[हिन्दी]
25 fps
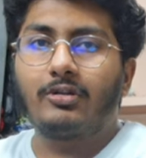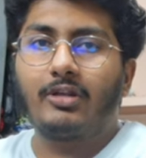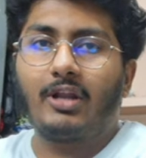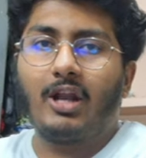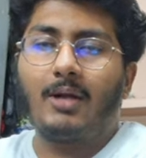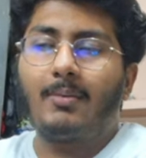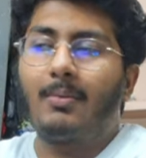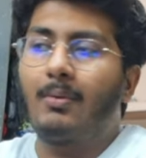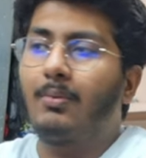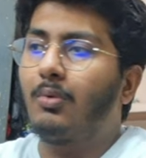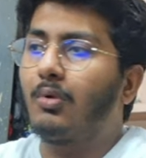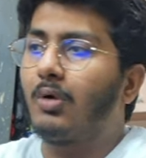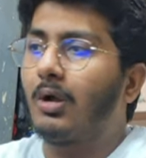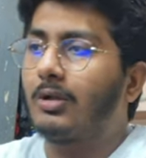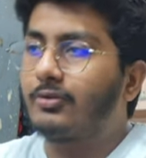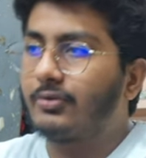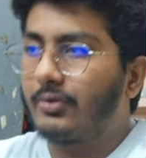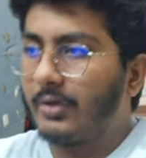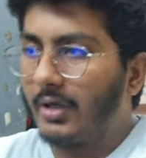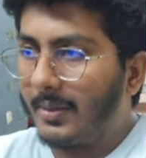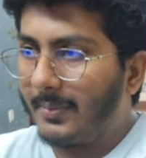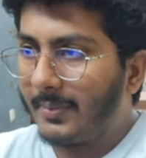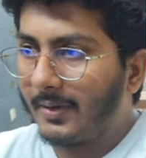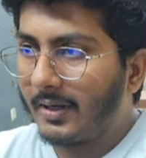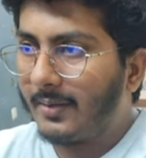तो जनाब हम लोग आ
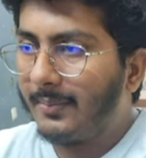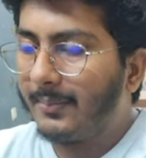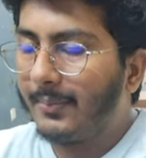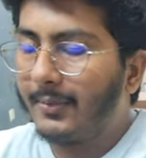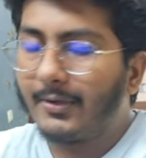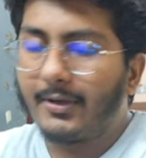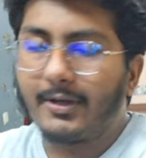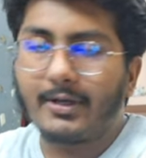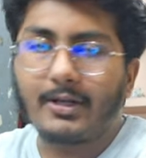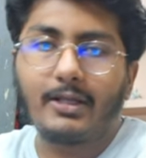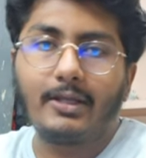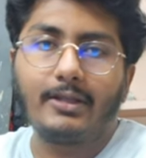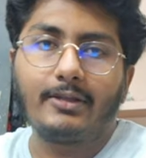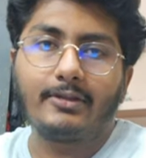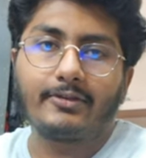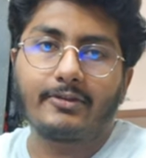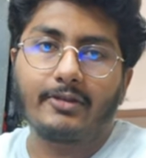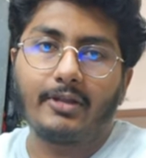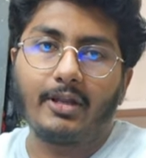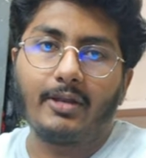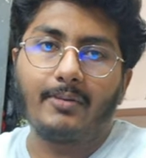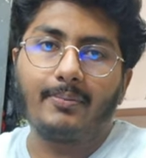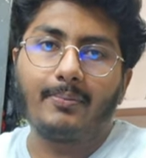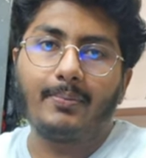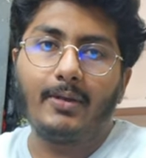चुके हैं यहाँ पे कंप्यूटर की
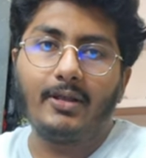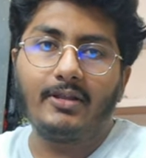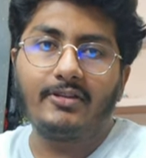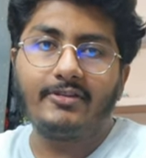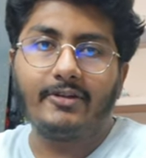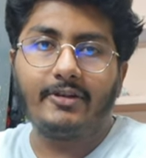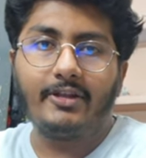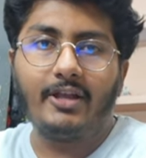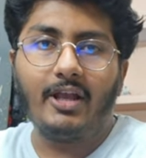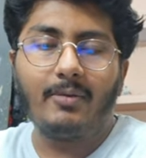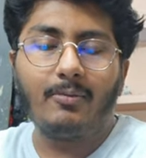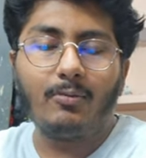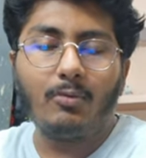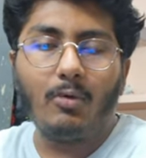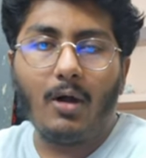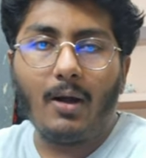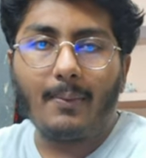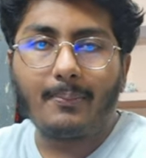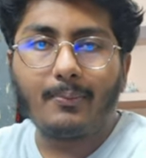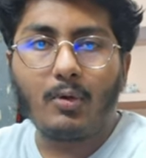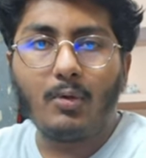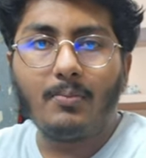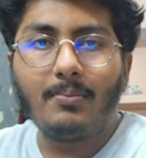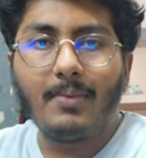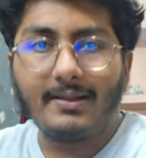स्क्रीन पे चलिए अब वो
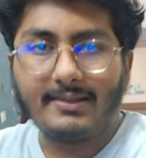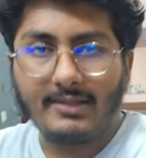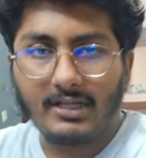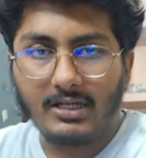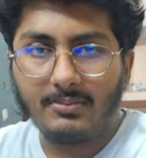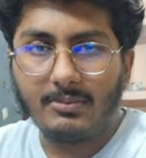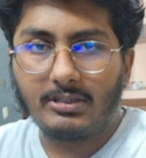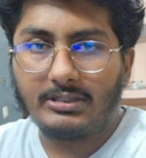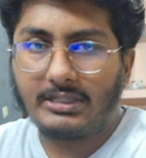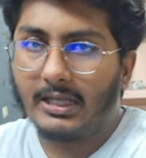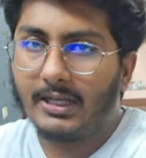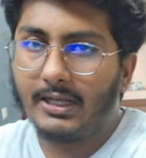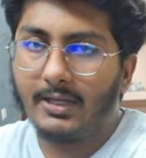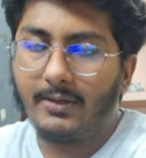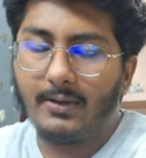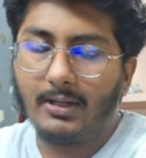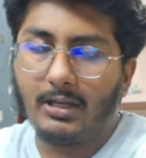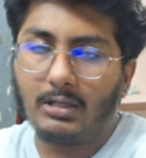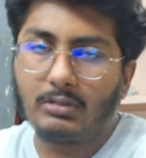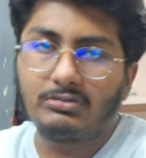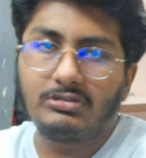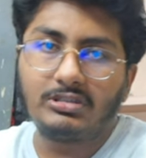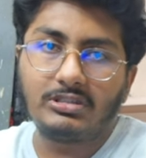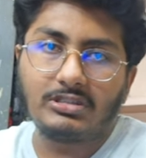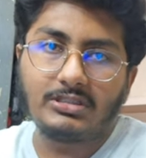आपको मेथड बताने
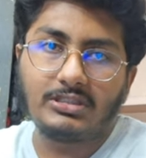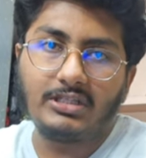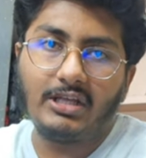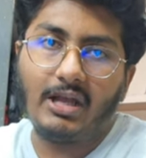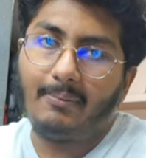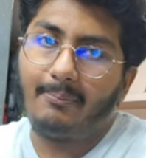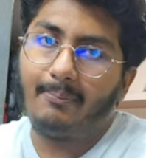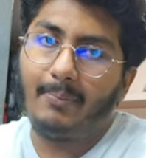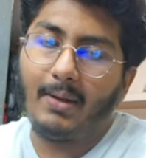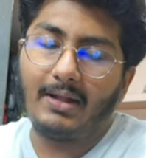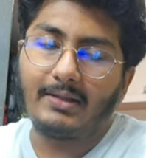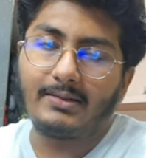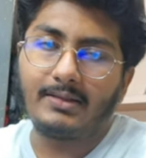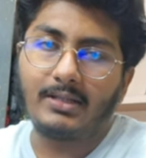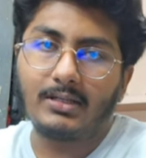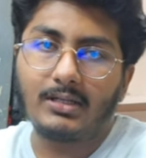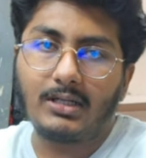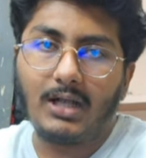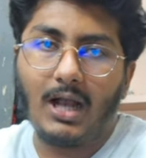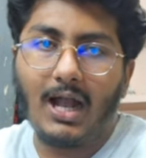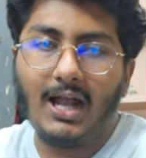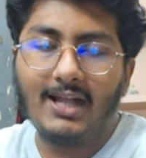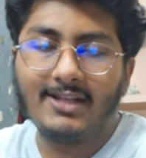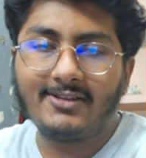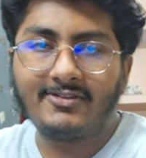वाला हूँ जिससे आप पाइथन
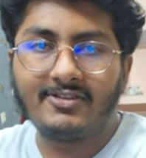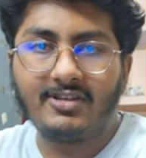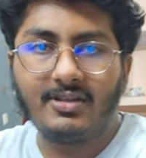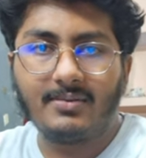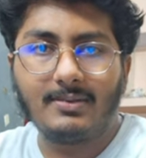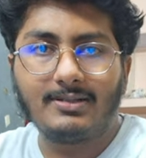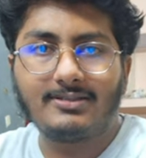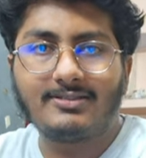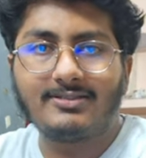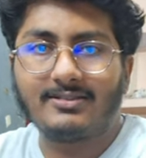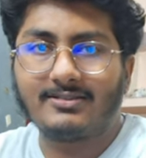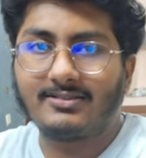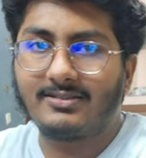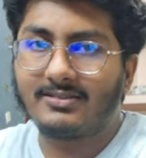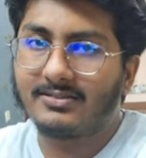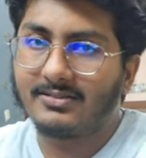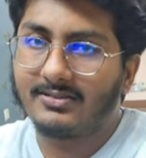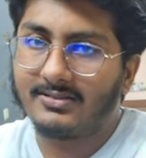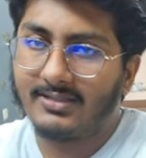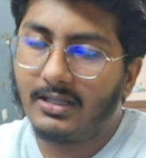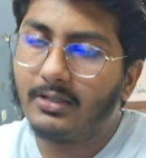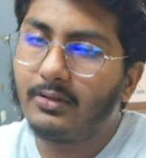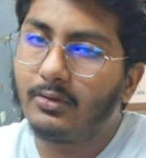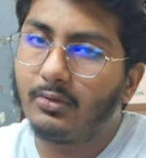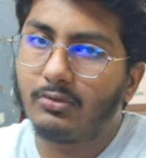का एच टी के
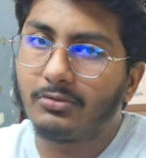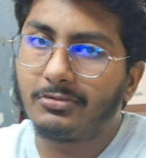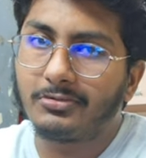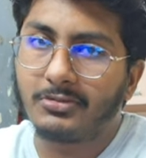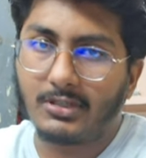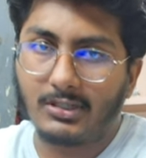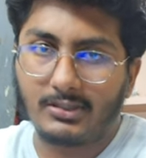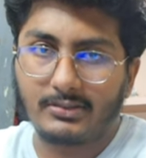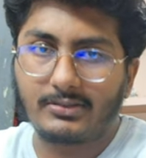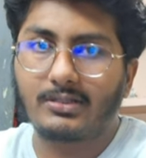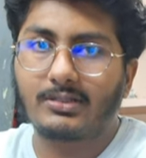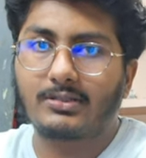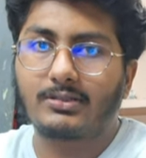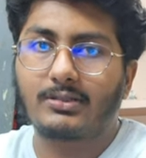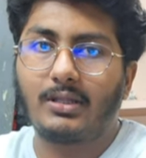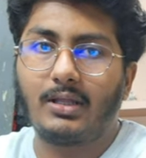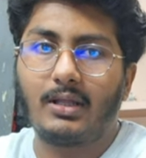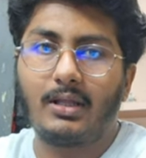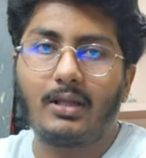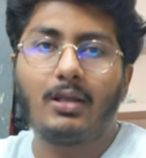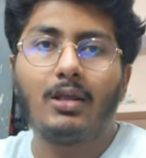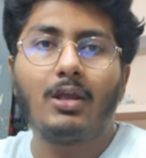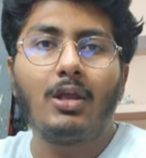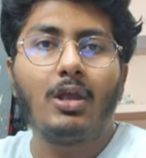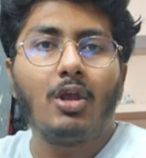साथ यूज कर सकते
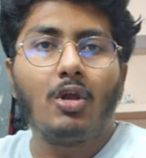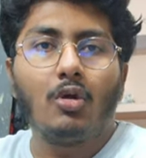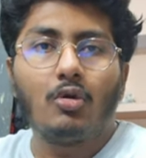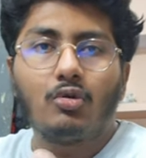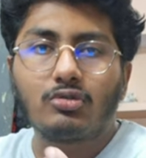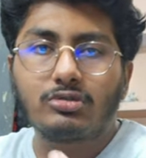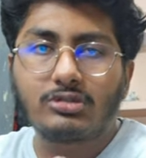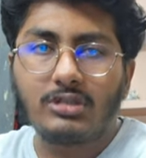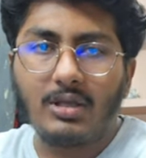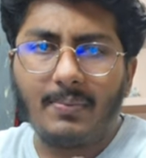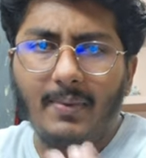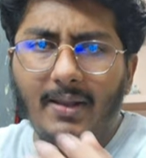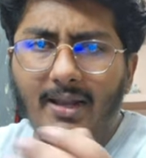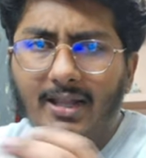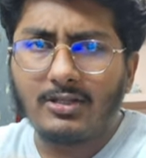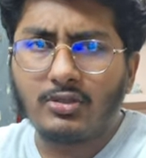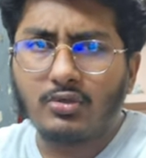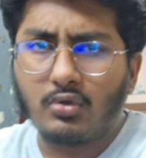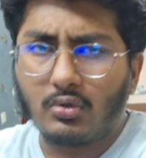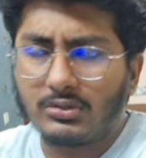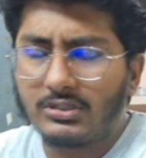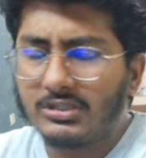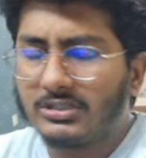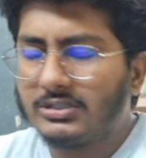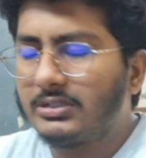हैं उससे पहले एक
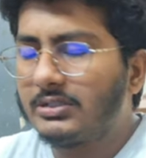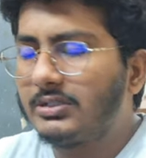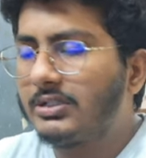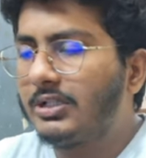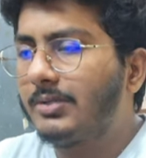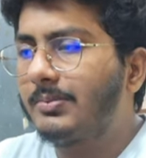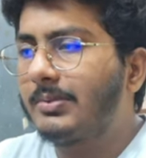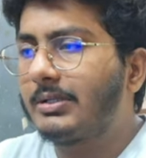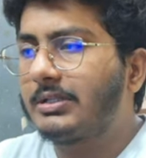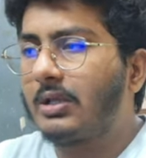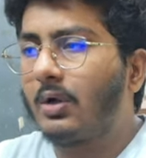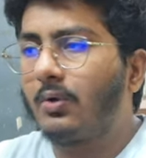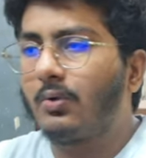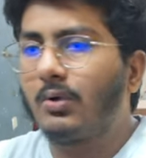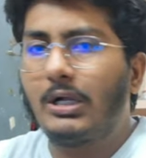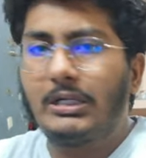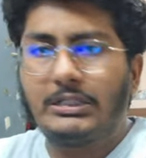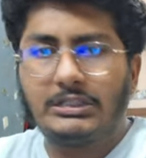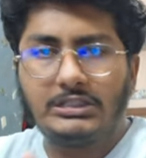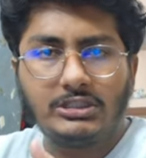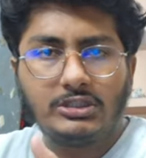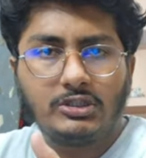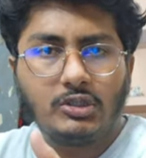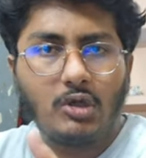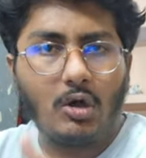छोटी सी चीज बताऊंगा
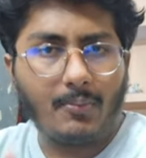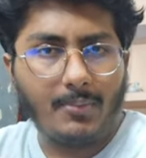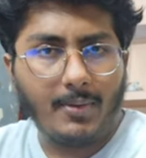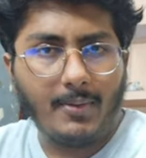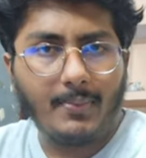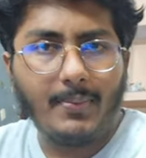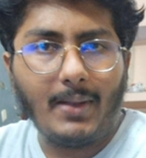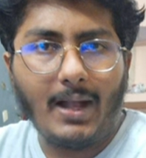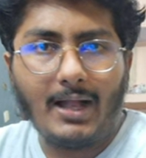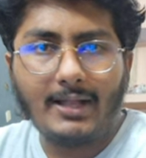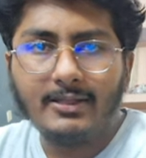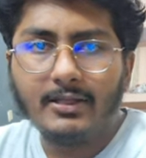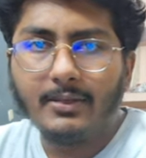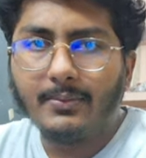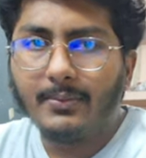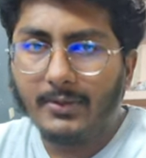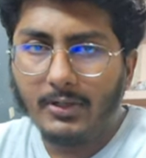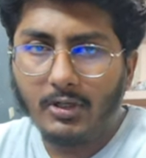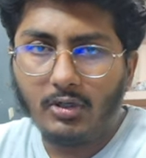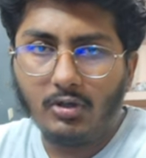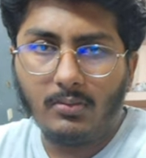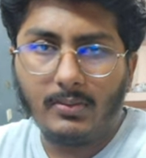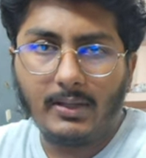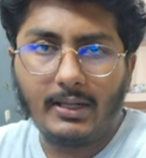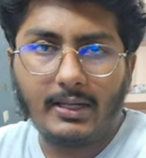जिस टॉपिक पे आज ये
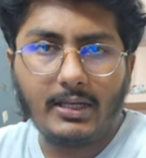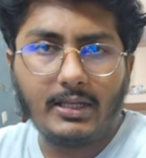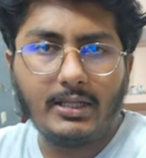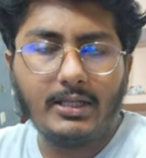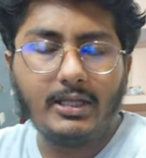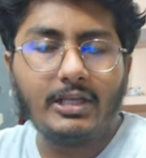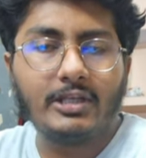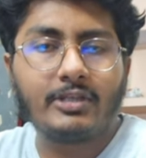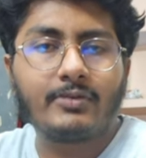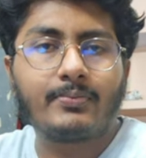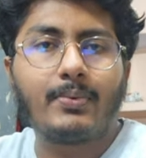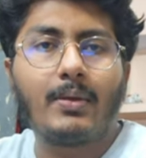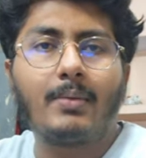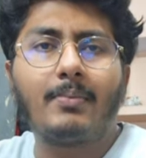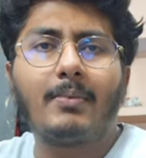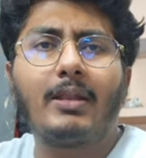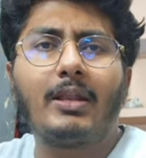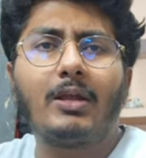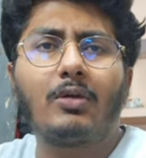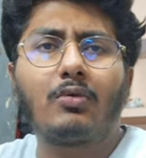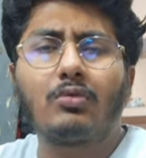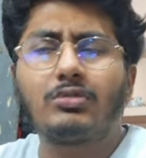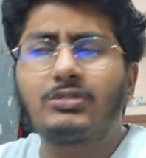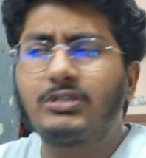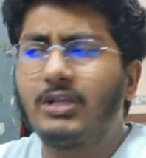वीडियो बन रही है इस पर
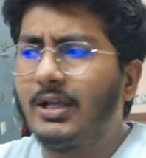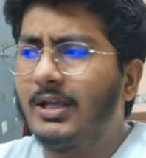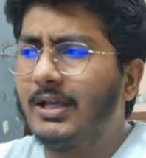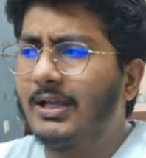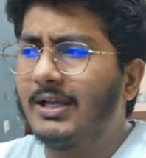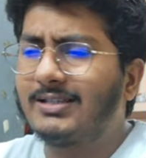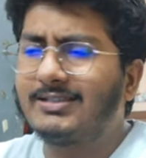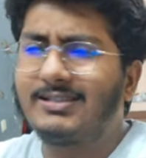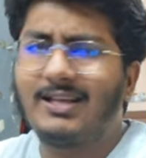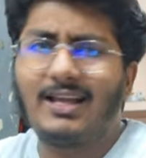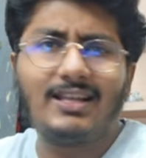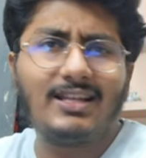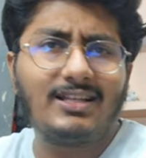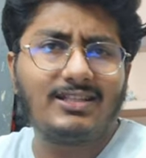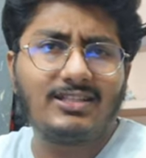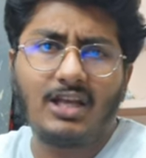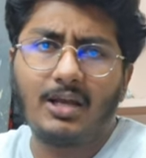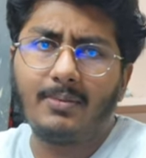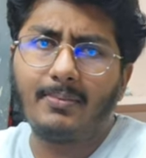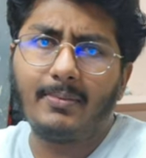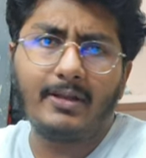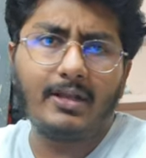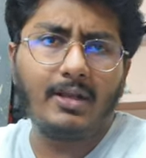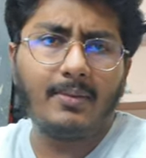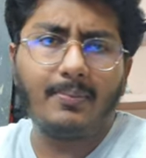मैंने कुछ एक साल या
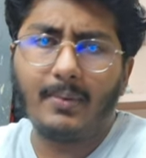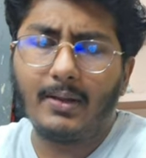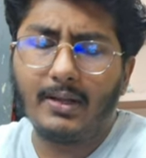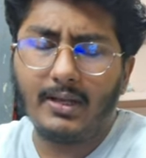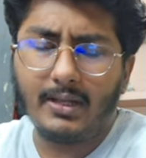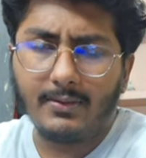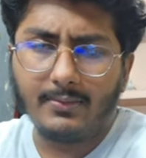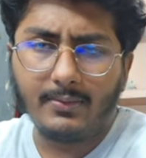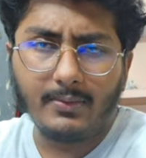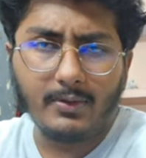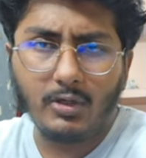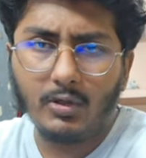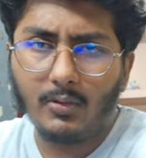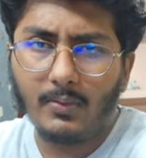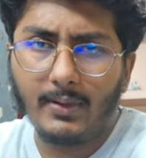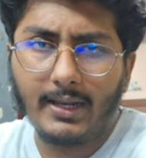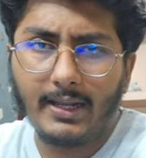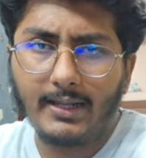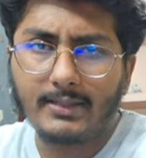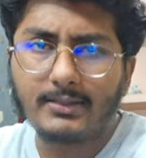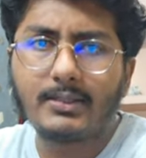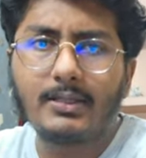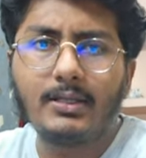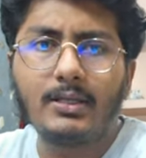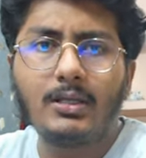छह महीने पहले एक वीडियो
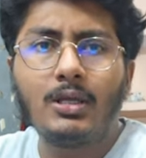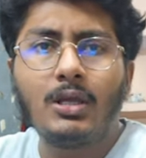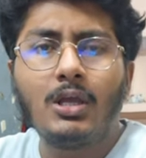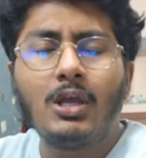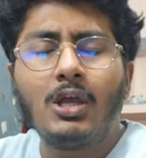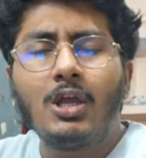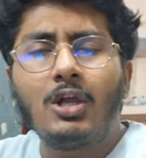बनाई थी